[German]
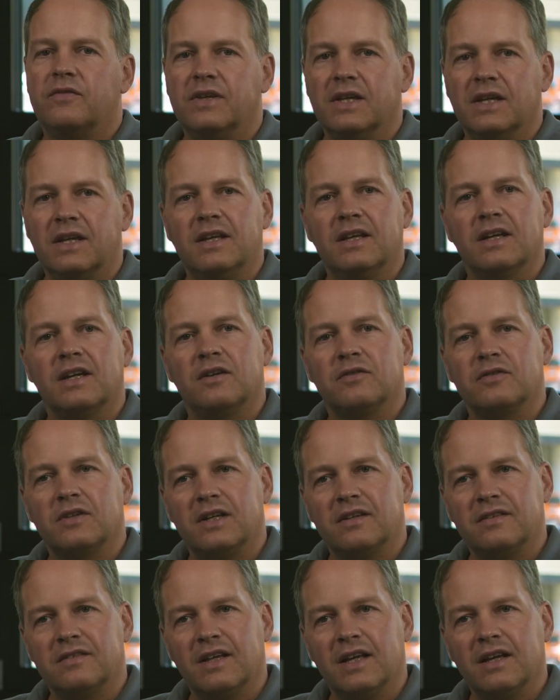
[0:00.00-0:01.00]
Wir hier auf
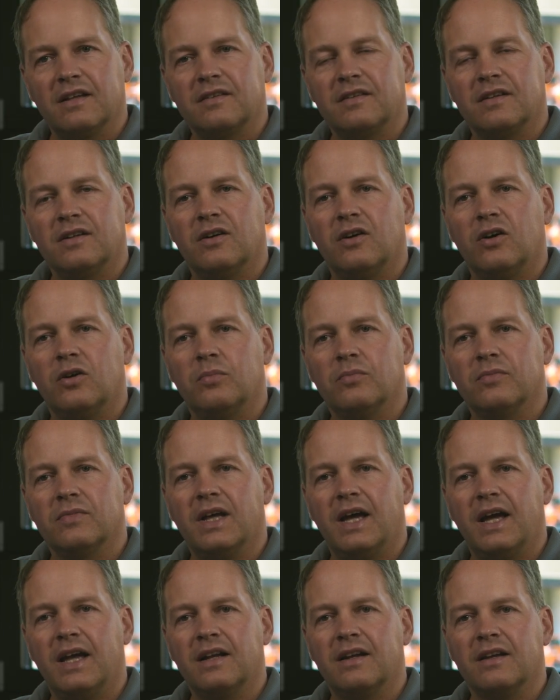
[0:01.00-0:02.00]
316
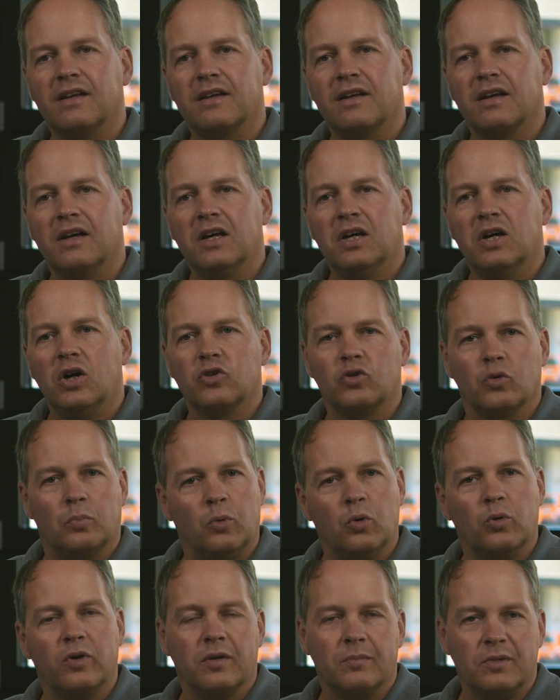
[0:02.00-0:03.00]
haben eigentlich so
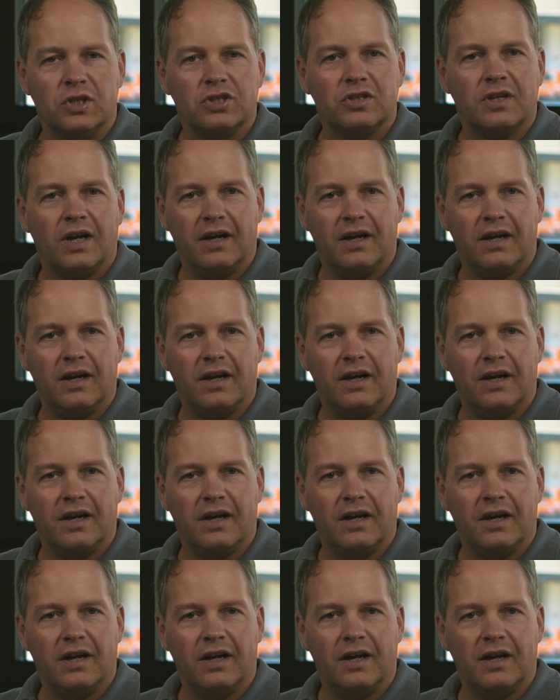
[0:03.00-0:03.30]
bunt gemischt